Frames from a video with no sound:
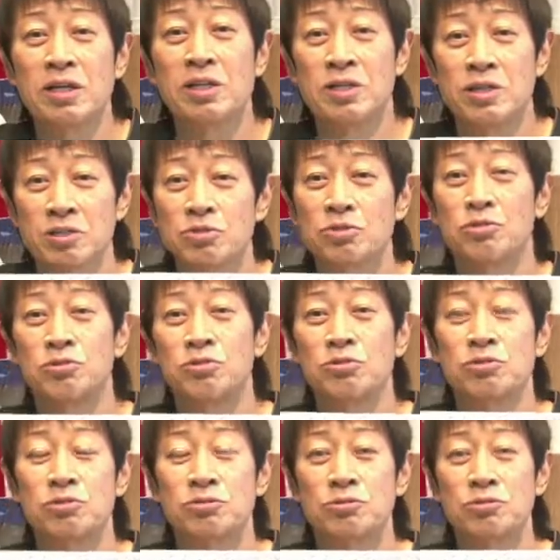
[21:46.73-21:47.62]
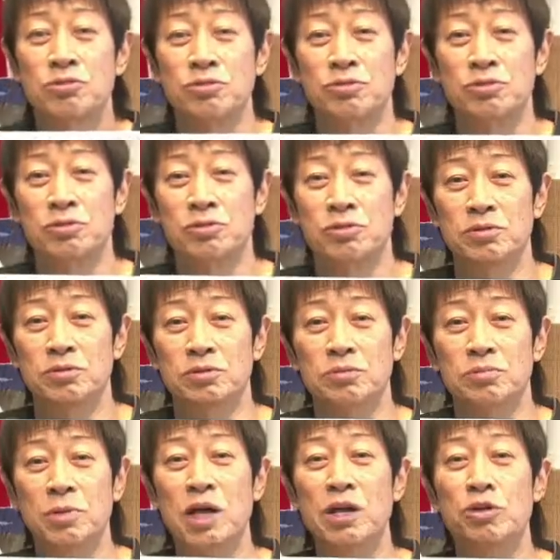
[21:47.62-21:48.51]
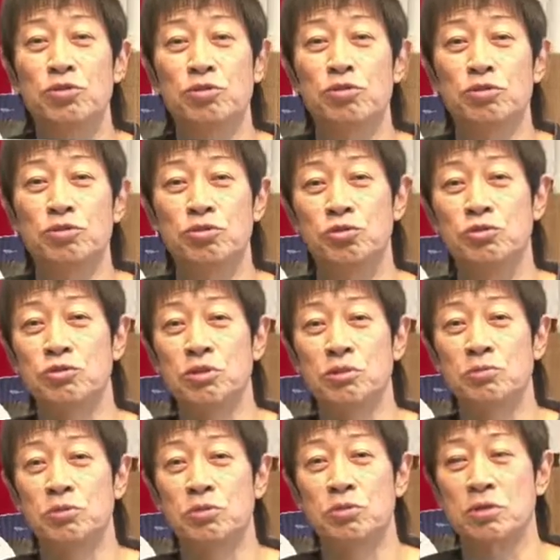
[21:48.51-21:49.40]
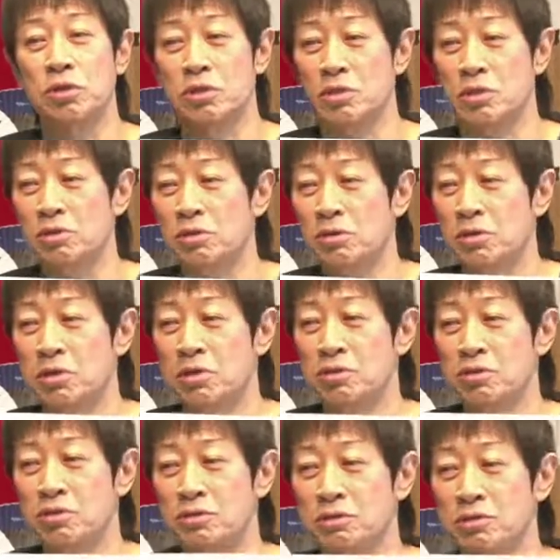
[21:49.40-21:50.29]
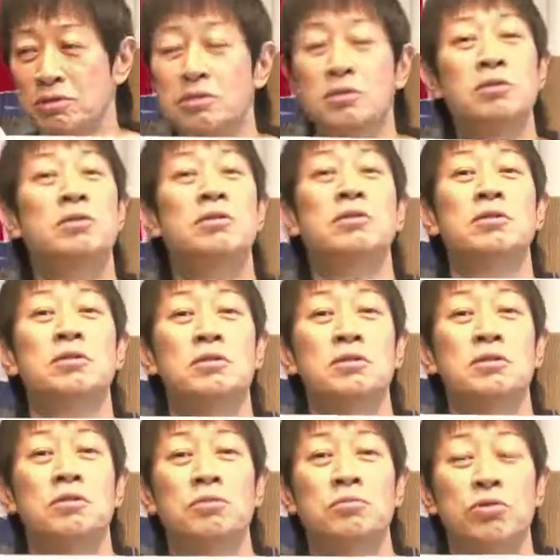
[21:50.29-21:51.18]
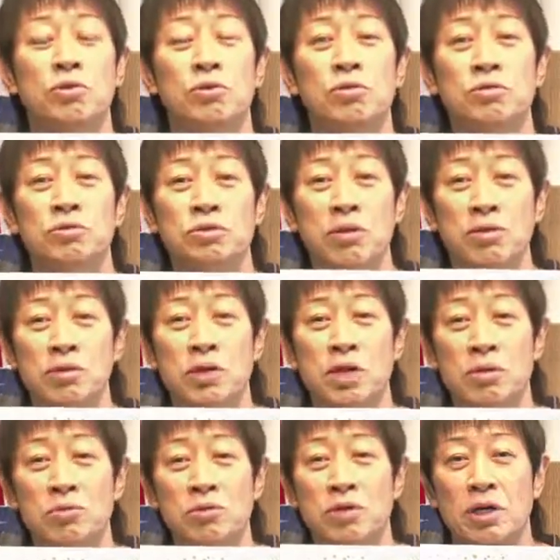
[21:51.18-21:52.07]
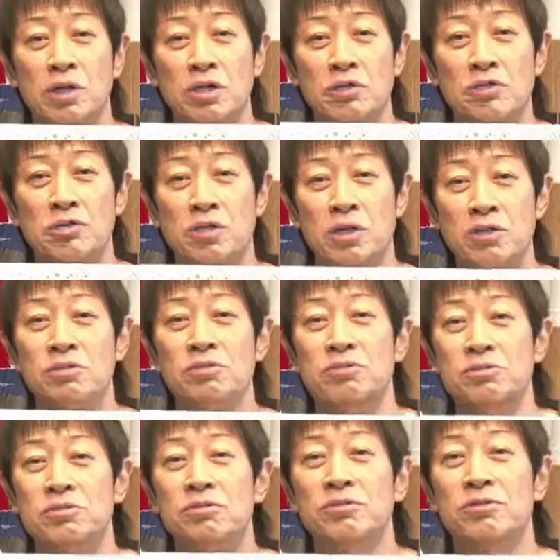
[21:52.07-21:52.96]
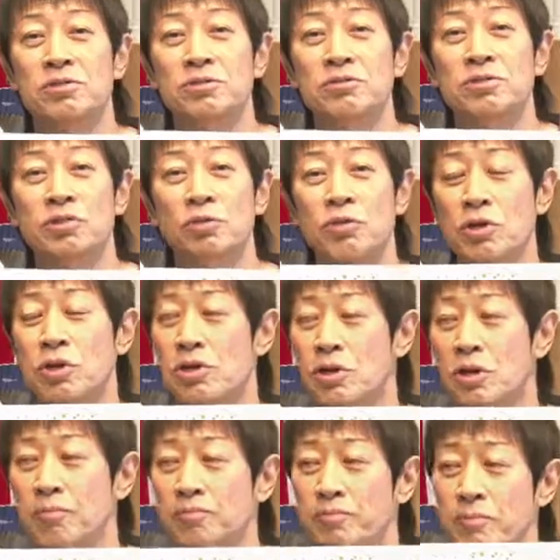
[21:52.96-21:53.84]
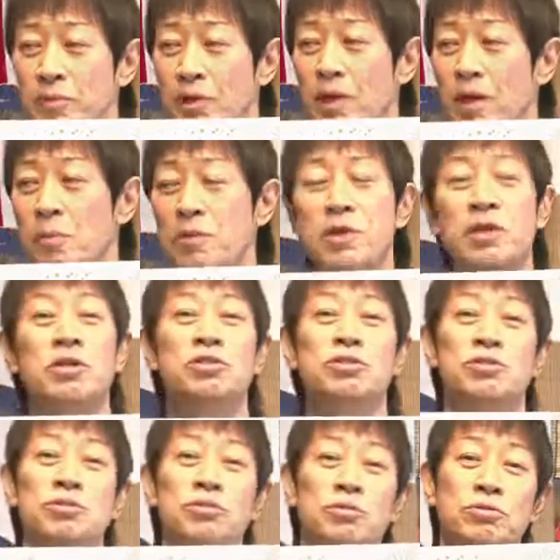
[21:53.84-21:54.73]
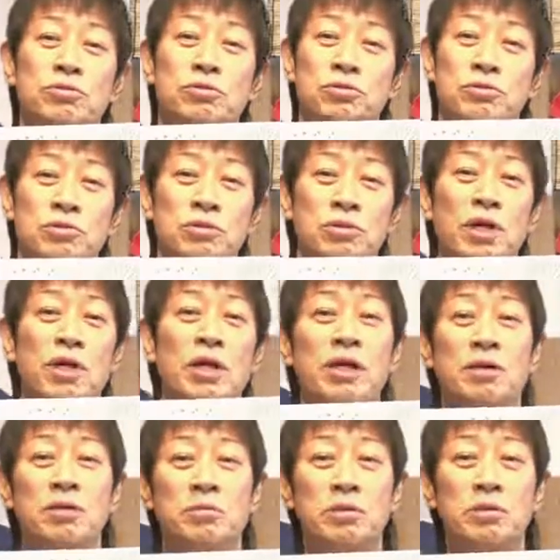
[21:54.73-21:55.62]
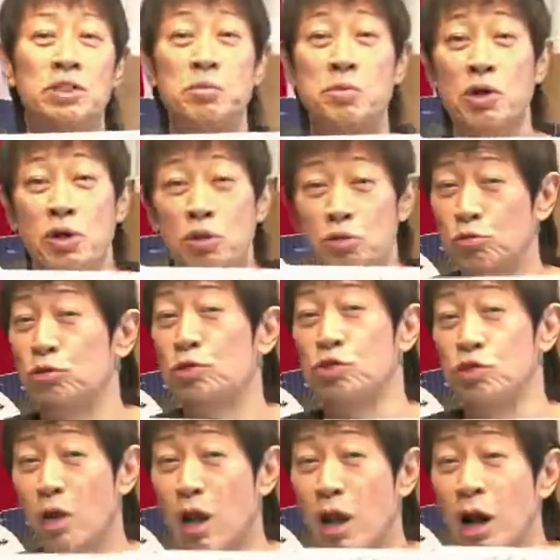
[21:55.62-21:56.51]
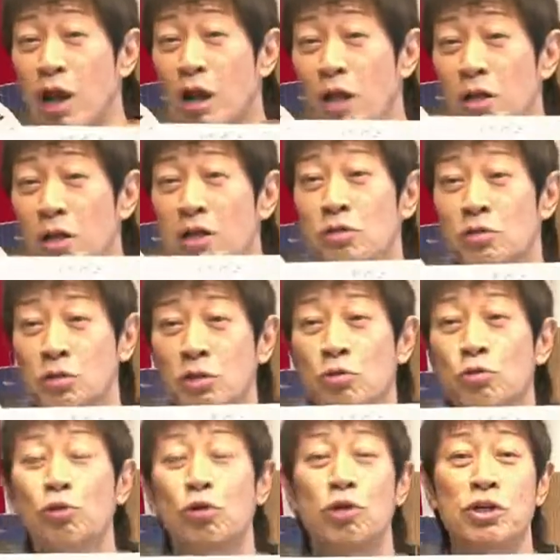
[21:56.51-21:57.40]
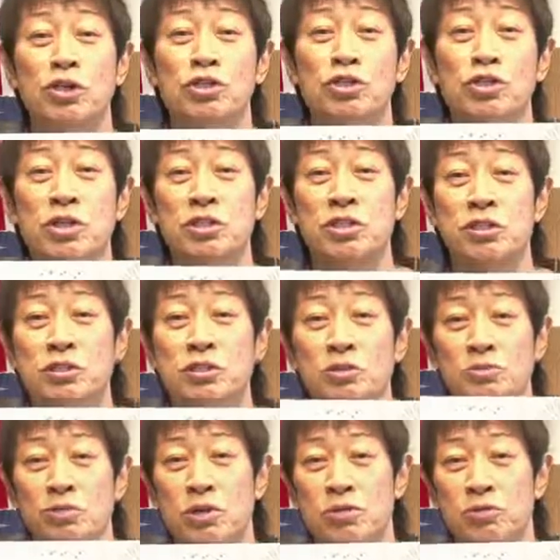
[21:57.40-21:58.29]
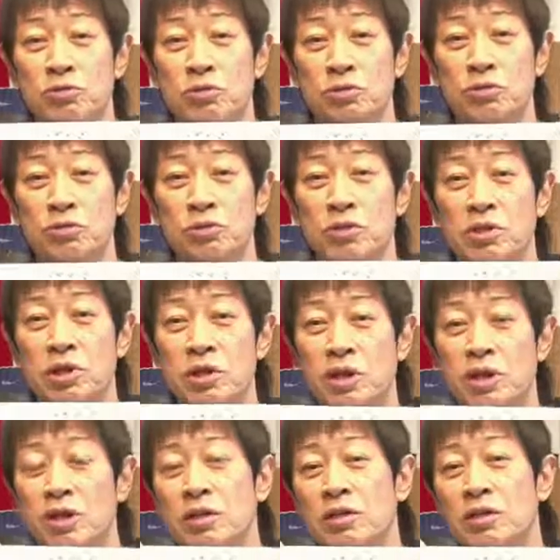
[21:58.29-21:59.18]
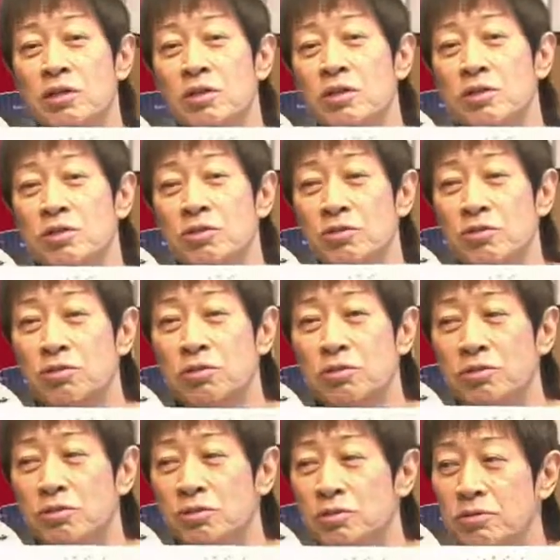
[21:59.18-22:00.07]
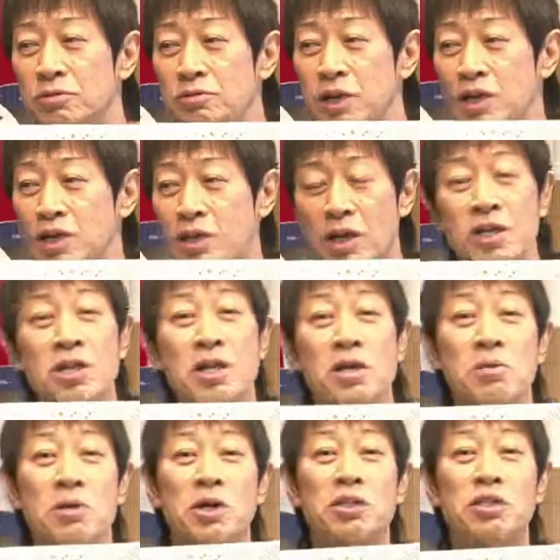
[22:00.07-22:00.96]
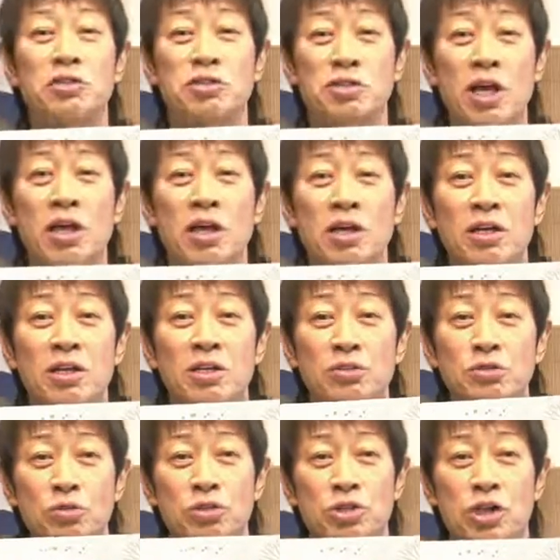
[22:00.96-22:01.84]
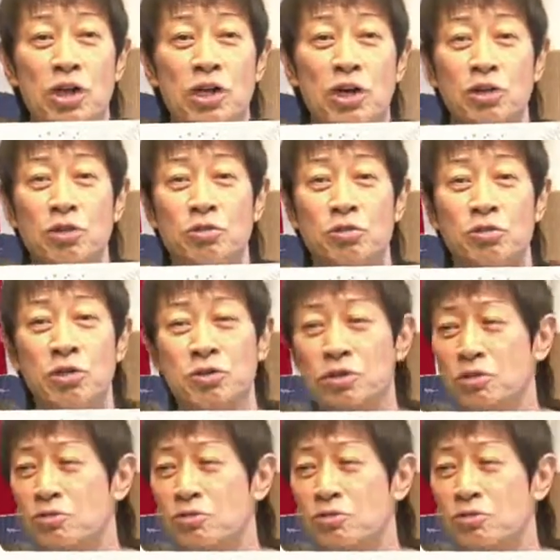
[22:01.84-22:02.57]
そういうことを勉強するにもかかわらず暴力では何も解決せんよこれはねアメリカ人の男の子やねいじめられっ子ですかとか心がすさんじゃった女の子にとってはねその分からないわけですねどうして空手をやってる